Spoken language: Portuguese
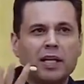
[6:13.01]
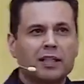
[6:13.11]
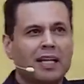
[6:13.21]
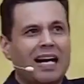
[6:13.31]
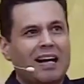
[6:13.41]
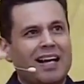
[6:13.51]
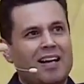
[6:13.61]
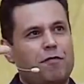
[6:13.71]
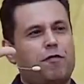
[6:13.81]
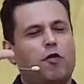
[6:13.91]
está lá
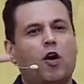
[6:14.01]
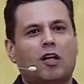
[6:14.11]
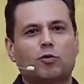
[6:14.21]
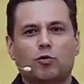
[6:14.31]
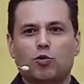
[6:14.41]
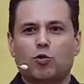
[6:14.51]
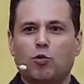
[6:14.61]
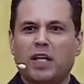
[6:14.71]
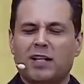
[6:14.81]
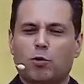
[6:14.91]
aquela foto
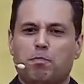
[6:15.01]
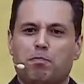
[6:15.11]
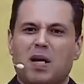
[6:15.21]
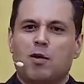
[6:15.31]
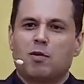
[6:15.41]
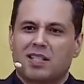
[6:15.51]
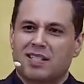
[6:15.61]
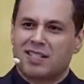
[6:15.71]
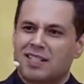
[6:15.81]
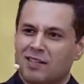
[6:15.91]
suculento, pão
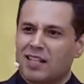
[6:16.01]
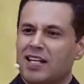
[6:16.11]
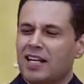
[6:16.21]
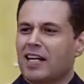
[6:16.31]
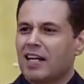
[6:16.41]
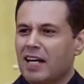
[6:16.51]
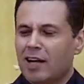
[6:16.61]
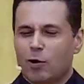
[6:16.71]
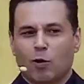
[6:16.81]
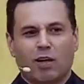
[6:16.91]
assim, é,
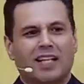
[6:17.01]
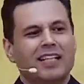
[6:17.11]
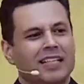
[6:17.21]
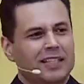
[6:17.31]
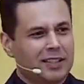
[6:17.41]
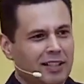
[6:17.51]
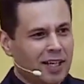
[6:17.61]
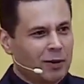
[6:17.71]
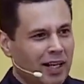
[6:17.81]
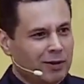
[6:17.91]
crocante, é não é?